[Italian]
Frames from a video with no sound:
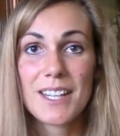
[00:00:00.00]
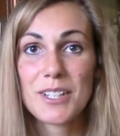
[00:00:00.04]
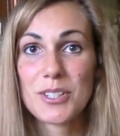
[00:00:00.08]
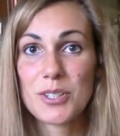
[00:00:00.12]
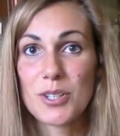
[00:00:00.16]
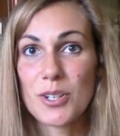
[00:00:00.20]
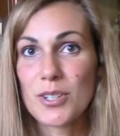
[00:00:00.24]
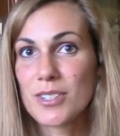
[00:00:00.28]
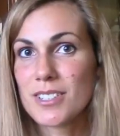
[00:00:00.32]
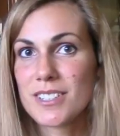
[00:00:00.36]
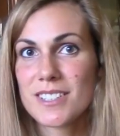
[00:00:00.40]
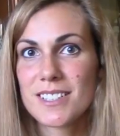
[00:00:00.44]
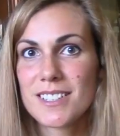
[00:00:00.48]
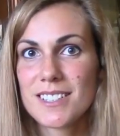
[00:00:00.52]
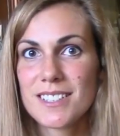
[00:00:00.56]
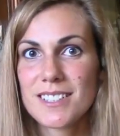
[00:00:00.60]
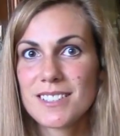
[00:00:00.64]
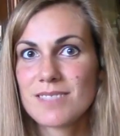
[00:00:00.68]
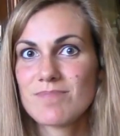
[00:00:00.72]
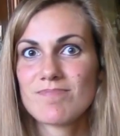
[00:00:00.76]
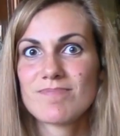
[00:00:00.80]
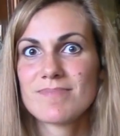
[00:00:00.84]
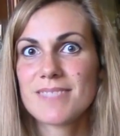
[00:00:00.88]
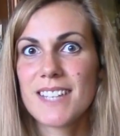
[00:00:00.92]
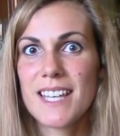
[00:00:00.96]
non,
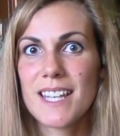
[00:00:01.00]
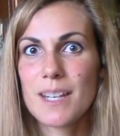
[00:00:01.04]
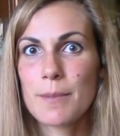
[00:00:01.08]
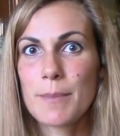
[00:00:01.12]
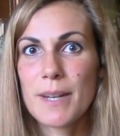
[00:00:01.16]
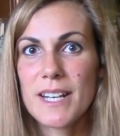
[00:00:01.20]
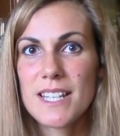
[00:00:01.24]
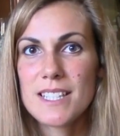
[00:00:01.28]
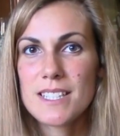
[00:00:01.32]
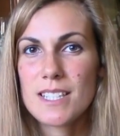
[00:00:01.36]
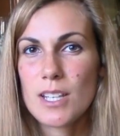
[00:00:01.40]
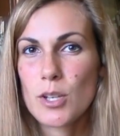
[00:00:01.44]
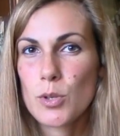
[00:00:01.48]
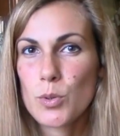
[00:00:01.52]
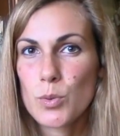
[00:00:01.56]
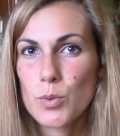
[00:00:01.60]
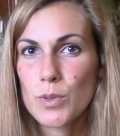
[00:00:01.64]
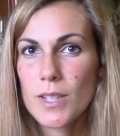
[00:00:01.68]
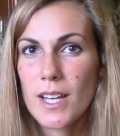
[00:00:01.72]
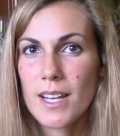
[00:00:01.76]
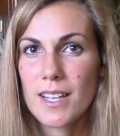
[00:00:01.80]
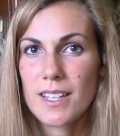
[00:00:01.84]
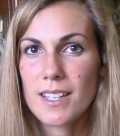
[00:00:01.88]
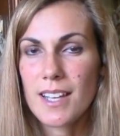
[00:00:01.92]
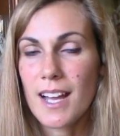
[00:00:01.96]
ehm, che rimanesse
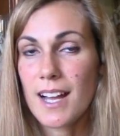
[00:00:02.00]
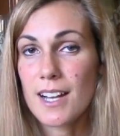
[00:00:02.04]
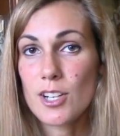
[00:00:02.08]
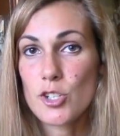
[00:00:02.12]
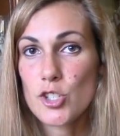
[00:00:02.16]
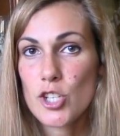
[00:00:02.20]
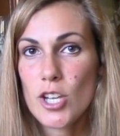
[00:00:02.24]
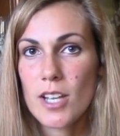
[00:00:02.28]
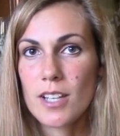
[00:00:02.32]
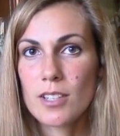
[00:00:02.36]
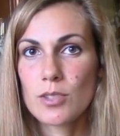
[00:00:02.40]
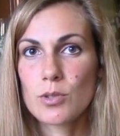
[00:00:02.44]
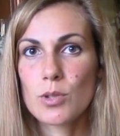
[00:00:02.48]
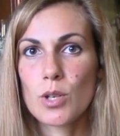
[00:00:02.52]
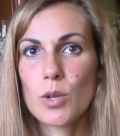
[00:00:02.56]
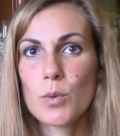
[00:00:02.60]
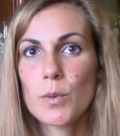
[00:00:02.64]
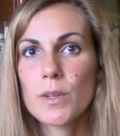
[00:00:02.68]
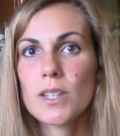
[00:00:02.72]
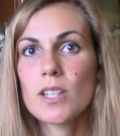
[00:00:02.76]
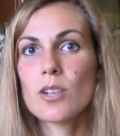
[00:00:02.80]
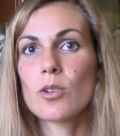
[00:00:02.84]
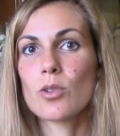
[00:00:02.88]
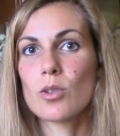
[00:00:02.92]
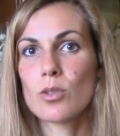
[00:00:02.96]
cruda al centro e
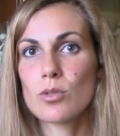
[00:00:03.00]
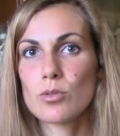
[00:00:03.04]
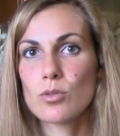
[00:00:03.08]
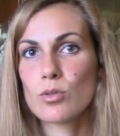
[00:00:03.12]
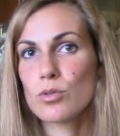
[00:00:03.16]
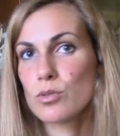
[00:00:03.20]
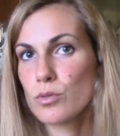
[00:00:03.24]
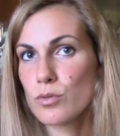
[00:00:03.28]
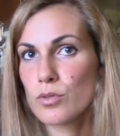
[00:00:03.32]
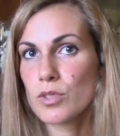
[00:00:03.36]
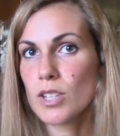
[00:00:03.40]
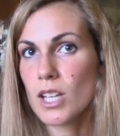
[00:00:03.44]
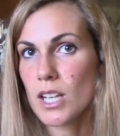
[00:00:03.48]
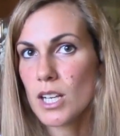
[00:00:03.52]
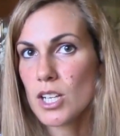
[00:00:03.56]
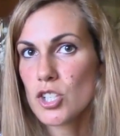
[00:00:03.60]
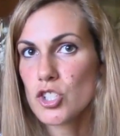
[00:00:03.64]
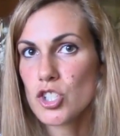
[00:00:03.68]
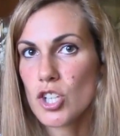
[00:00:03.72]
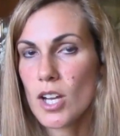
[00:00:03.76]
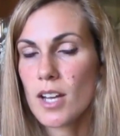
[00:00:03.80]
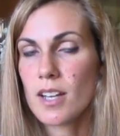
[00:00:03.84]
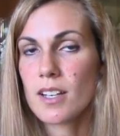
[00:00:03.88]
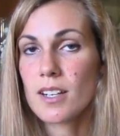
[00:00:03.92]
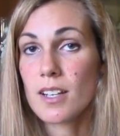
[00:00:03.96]
quindi l'ho dovuta
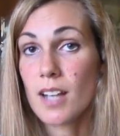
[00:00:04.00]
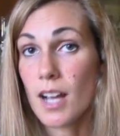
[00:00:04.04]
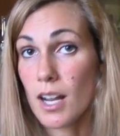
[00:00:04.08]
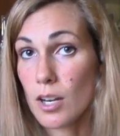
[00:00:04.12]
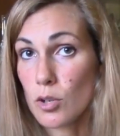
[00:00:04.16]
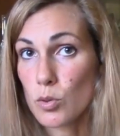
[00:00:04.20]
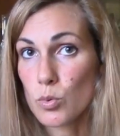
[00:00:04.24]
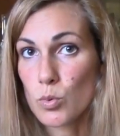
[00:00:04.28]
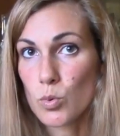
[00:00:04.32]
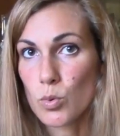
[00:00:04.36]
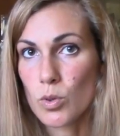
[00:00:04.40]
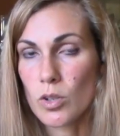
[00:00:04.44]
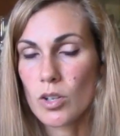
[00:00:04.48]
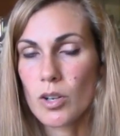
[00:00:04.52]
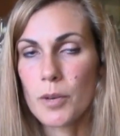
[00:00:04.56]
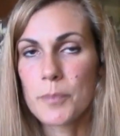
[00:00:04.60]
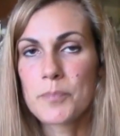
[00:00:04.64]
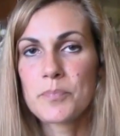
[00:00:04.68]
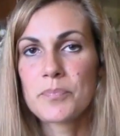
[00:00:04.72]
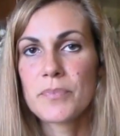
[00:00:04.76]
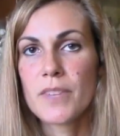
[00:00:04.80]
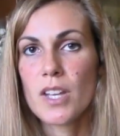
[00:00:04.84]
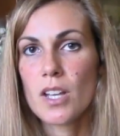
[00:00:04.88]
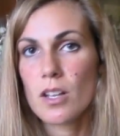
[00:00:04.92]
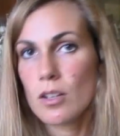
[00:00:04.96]
lasciare a
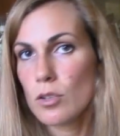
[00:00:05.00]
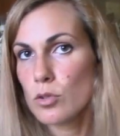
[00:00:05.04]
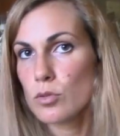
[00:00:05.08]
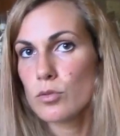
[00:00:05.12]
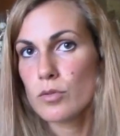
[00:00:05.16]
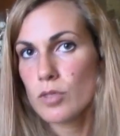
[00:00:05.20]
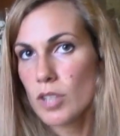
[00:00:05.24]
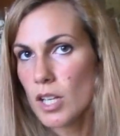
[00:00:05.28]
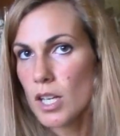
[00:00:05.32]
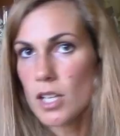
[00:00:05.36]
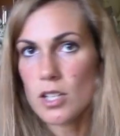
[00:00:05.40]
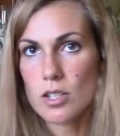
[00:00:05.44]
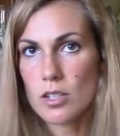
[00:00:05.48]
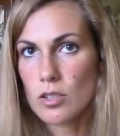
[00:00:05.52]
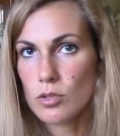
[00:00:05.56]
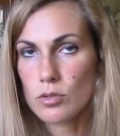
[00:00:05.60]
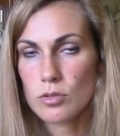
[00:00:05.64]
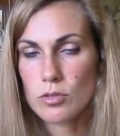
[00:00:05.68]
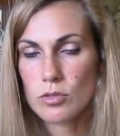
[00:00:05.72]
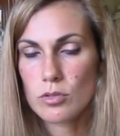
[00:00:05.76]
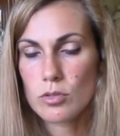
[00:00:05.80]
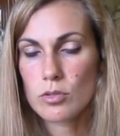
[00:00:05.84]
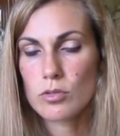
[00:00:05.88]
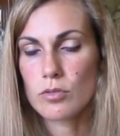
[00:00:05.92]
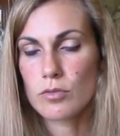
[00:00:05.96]
lungo l'ho dovuta,
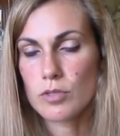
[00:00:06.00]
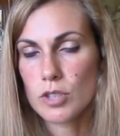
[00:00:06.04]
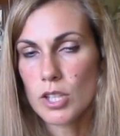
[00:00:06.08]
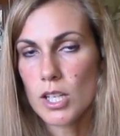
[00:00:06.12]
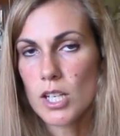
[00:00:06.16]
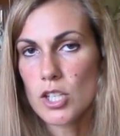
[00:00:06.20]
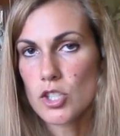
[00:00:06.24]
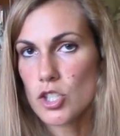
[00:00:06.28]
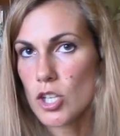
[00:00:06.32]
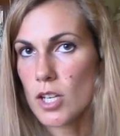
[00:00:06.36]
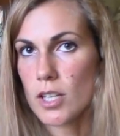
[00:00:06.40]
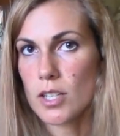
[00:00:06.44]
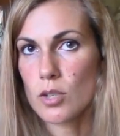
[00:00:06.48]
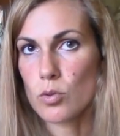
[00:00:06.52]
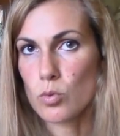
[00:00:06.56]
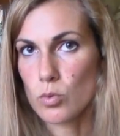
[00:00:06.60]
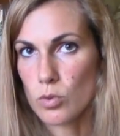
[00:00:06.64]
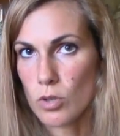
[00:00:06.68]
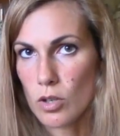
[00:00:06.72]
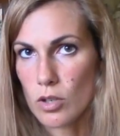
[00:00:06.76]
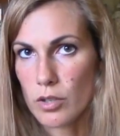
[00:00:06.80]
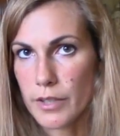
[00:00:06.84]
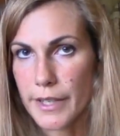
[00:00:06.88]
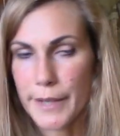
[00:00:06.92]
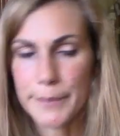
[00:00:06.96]
dovuta lasciare
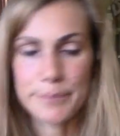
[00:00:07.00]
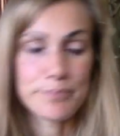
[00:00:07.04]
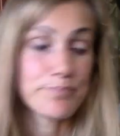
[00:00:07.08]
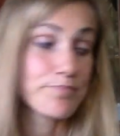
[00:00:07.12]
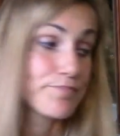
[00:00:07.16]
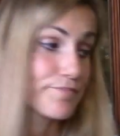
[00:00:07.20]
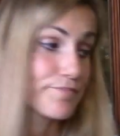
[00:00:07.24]
un'ora